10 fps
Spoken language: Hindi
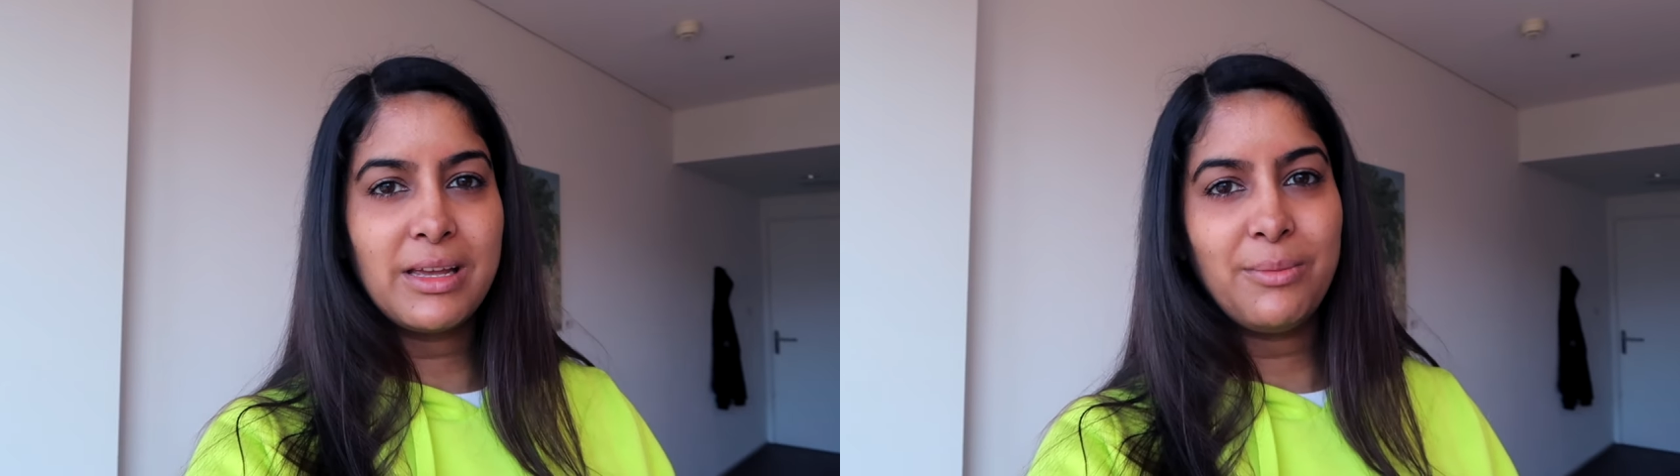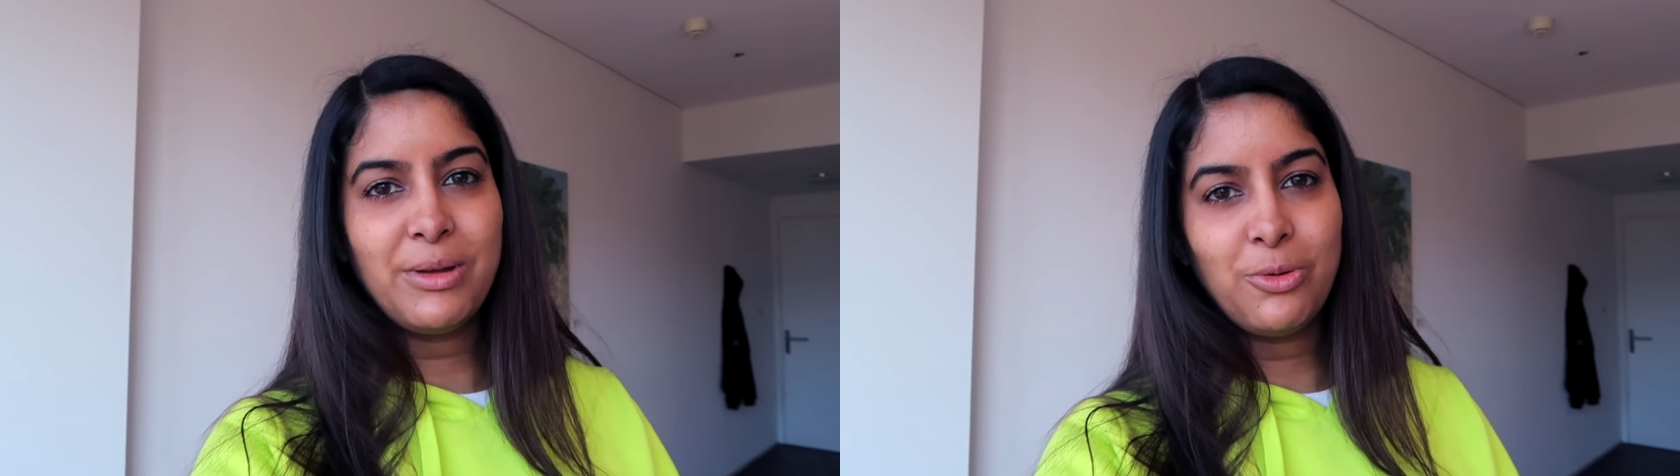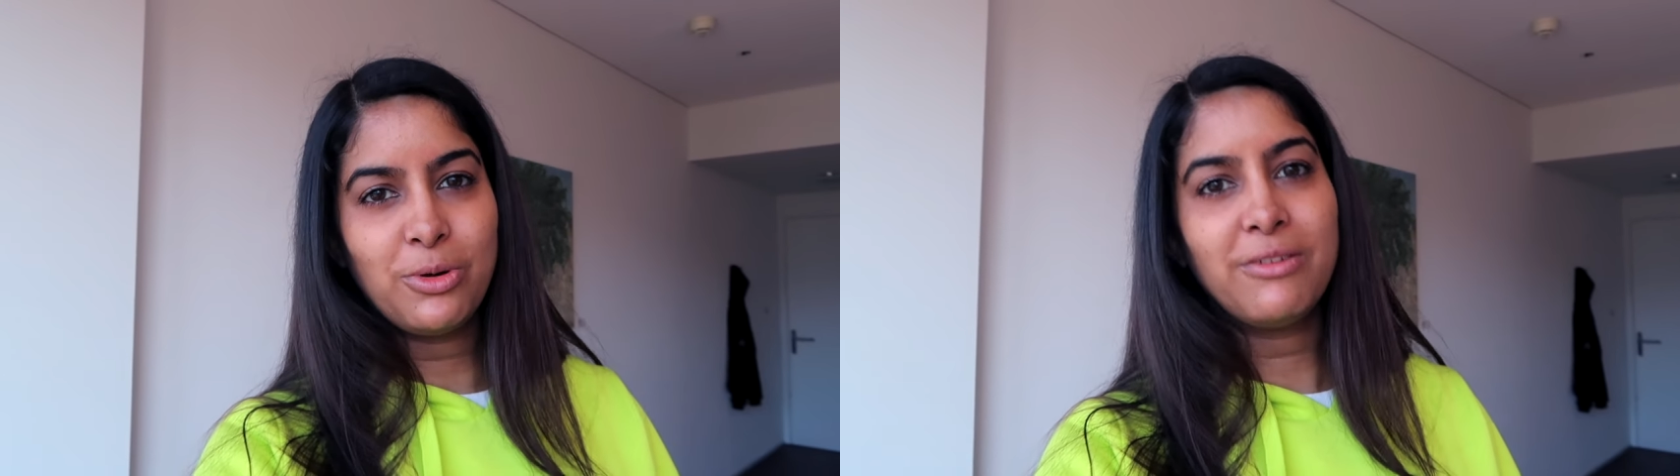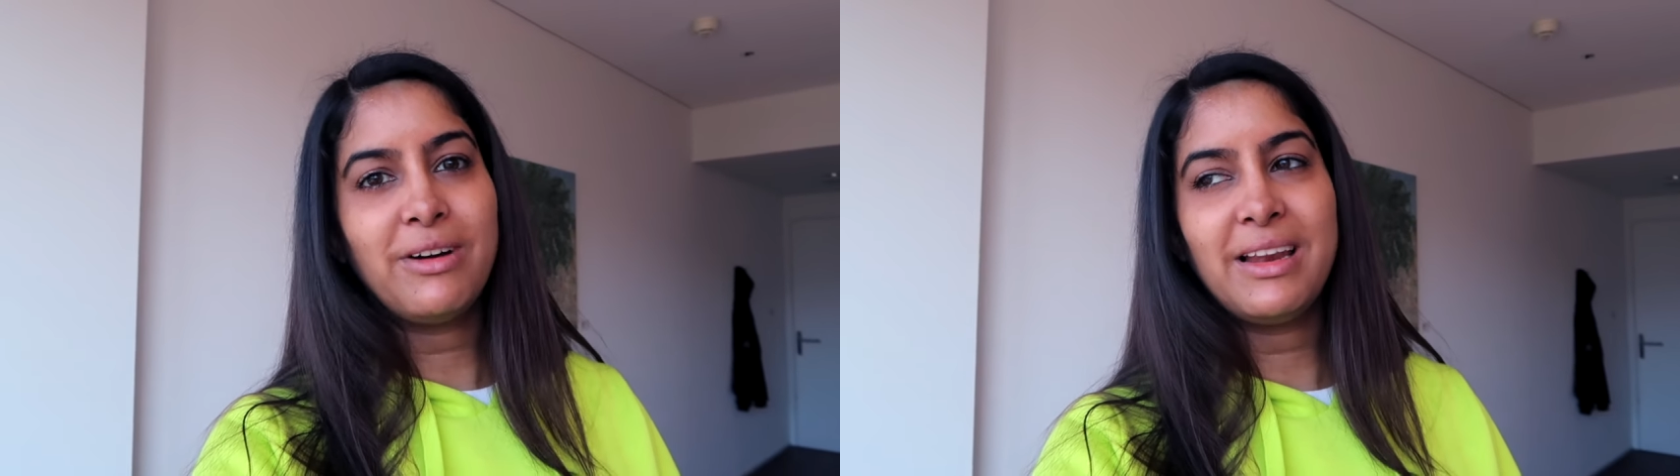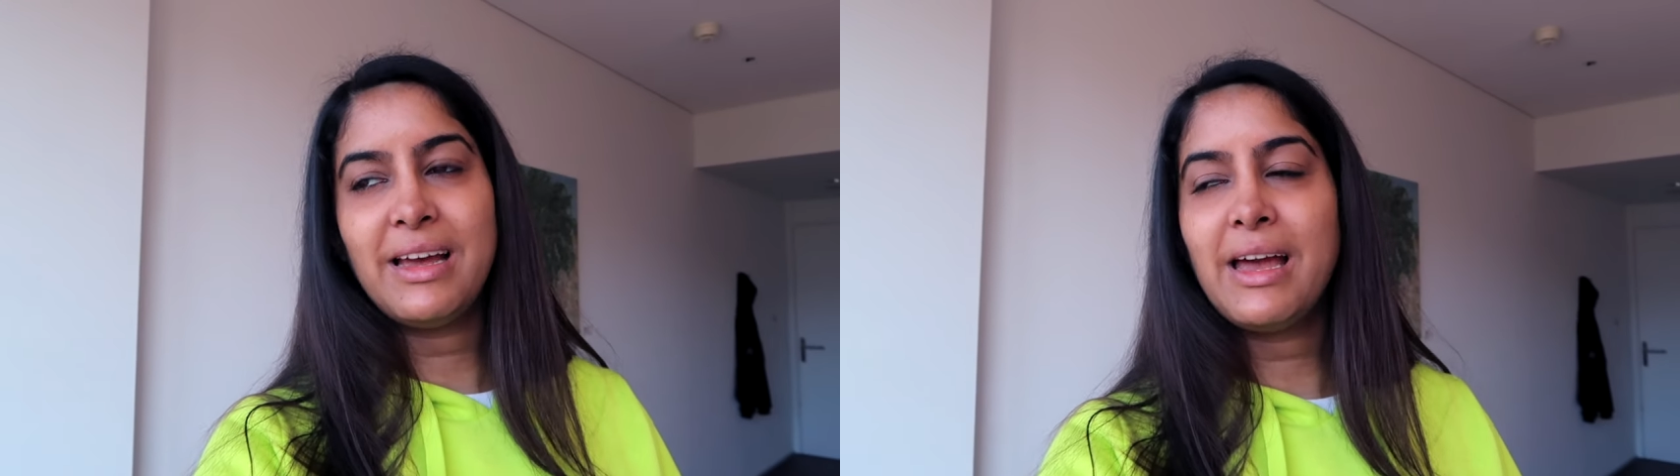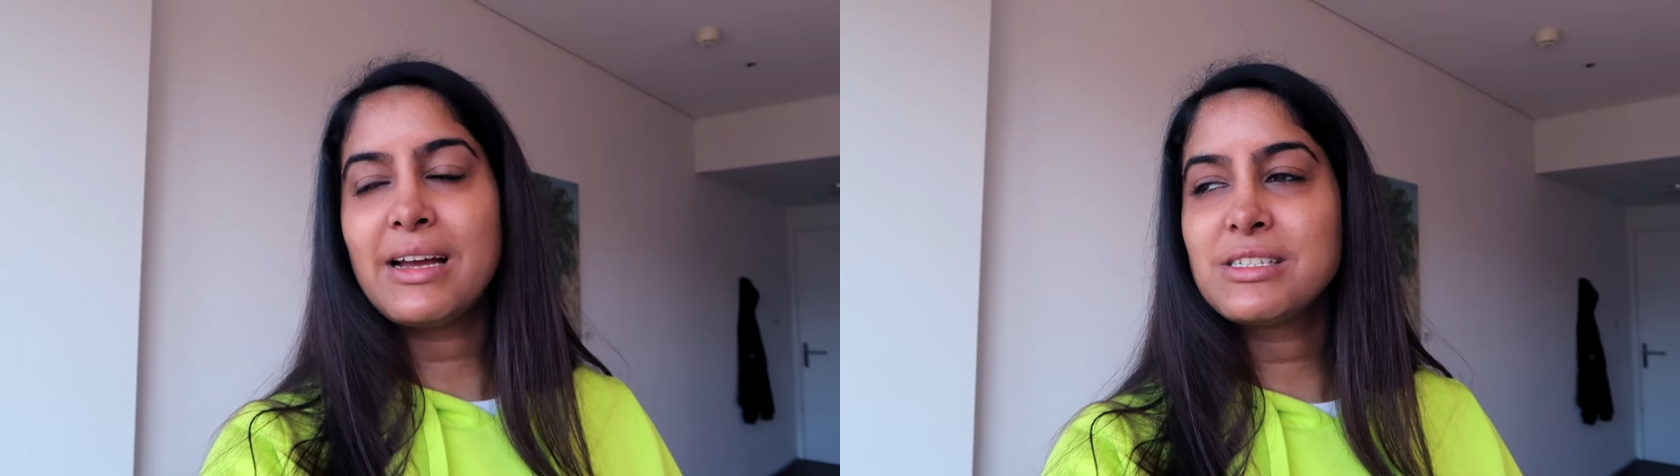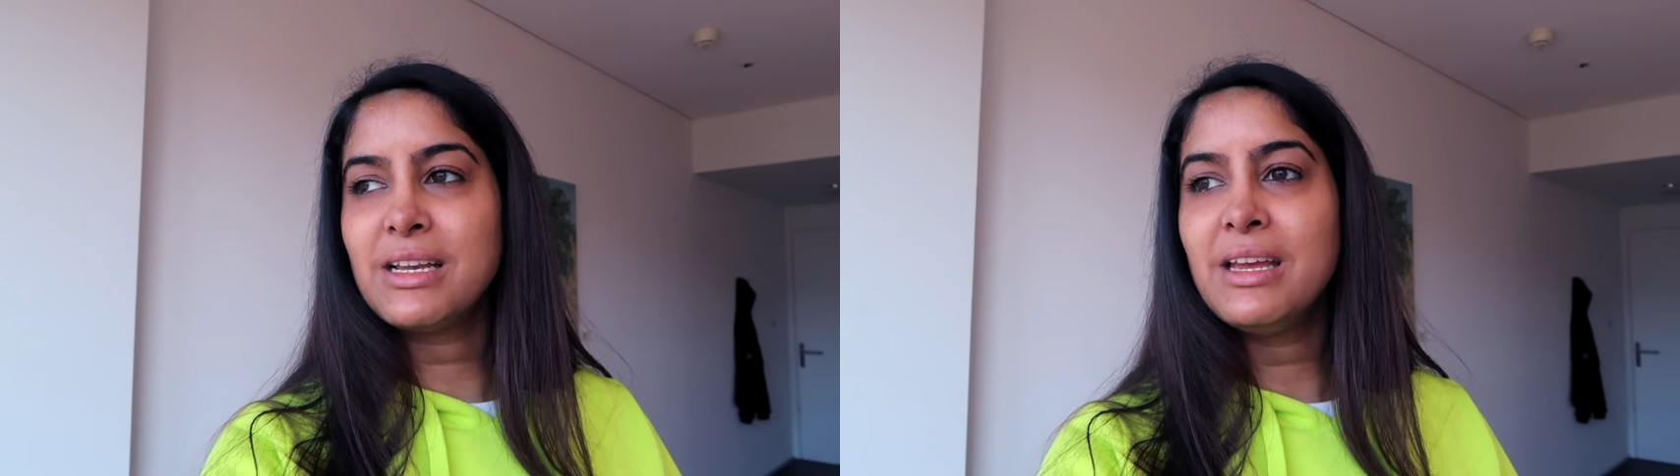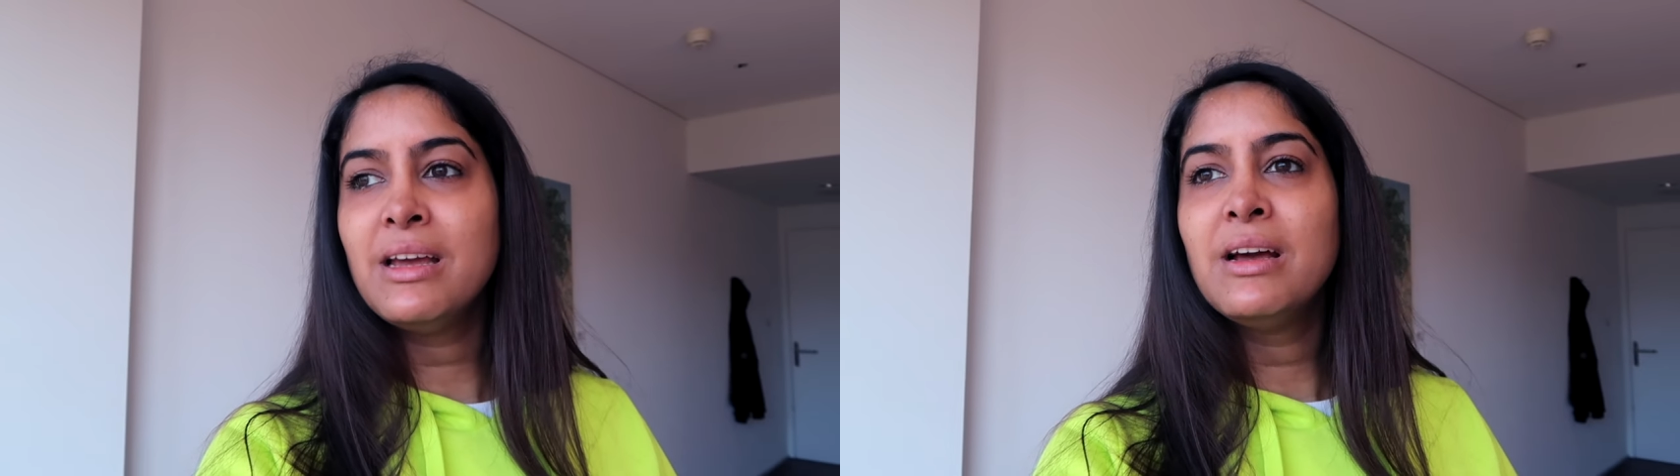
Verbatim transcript: कि अब ये होने वाला है एक्चुअली